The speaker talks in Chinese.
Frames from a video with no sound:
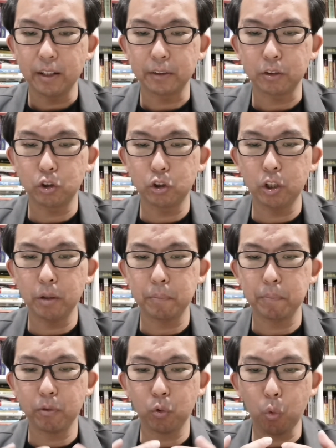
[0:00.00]
呃却
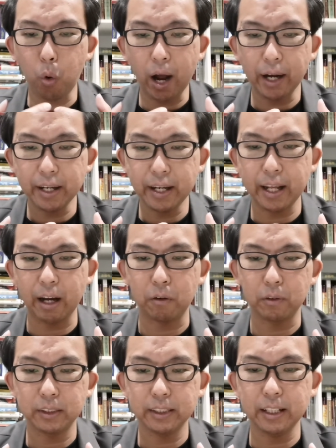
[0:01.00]
关
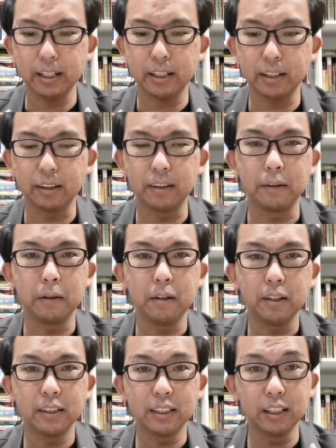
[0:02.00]
了这一个
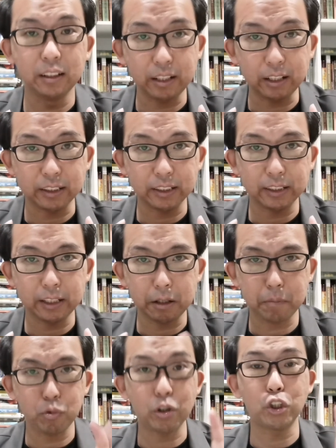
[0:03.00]
恻隐之心，
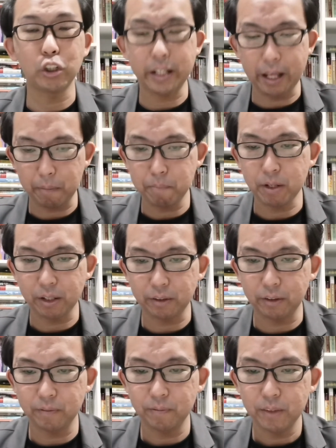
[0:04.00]
不去怜悯
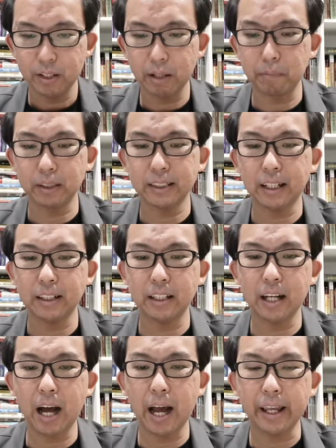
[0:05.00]
人，那么上帝
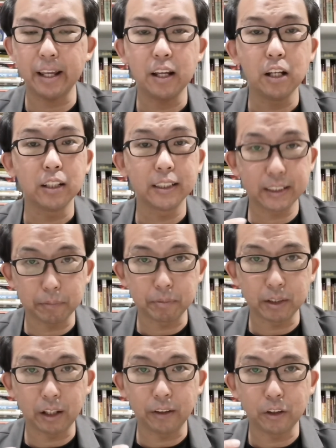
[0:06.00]
的爱怎
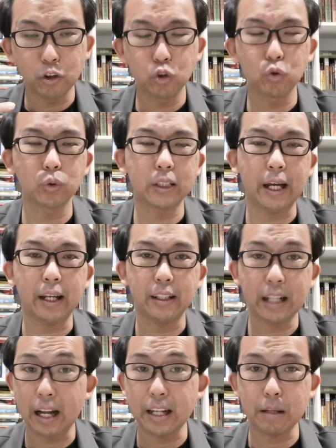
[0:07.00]
能住在
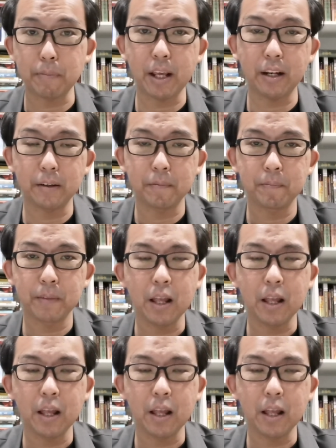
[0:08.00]
他里面呢？